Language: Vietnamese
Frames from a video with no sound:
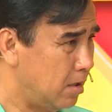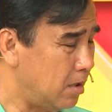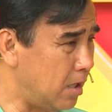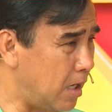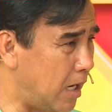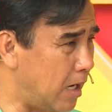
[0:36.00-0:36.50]

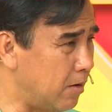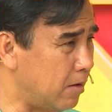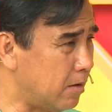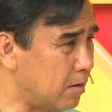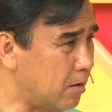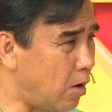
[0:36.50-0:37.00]
là
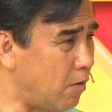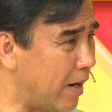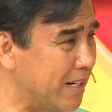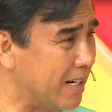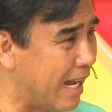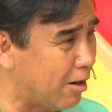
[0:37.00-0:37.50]
còn phải
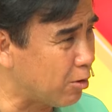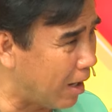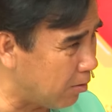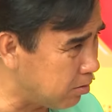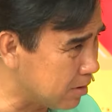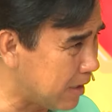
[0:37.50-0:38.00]
đi lao
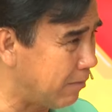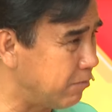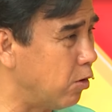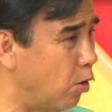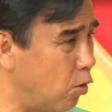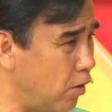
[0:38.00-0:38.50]
động tạp
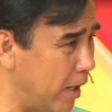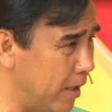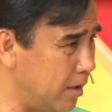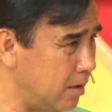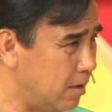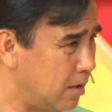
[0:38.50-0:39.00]
vụ vậy